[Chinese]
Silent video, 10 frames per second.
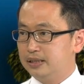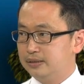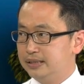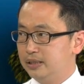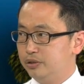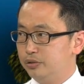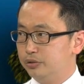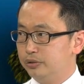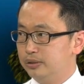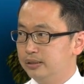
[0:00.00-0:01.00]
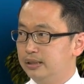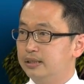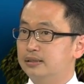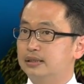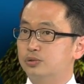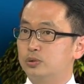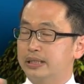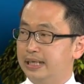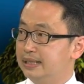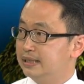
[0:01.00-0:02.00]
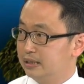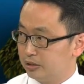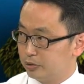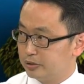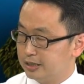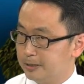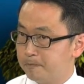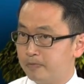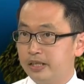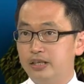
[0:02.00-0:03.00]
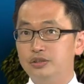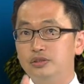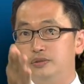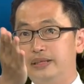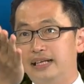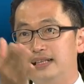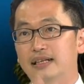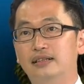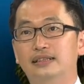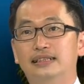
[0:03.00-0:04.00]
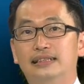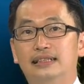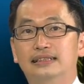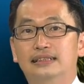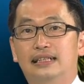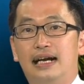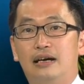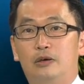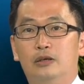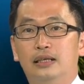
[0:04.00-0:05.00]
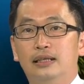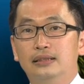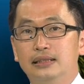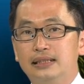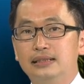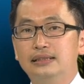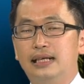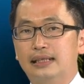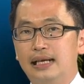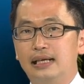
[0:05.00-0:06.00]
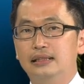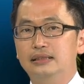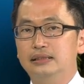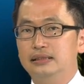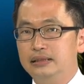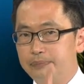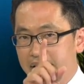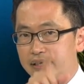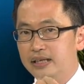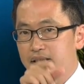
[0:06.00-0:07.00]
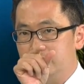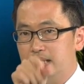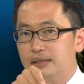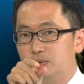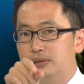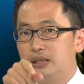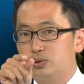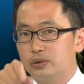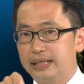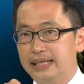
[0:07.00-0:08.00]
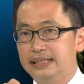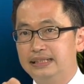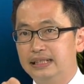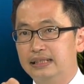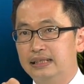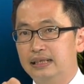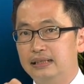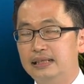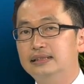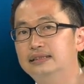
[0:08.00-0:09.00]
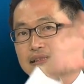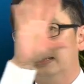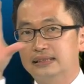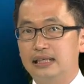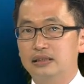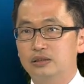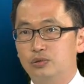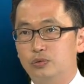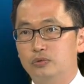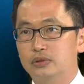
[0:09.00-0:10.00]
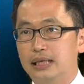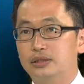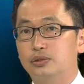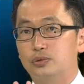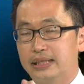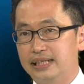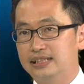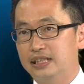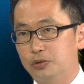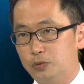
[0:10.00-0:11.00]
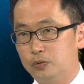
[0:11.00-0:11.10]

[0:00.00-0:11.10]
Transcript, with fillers: 借用于一个叫做 K 线的东西，K 也就是我们看到的这张字卡哦，是这张字卡，它每一根，它都叫做 K 线，那这整张图它叫做 K 线图，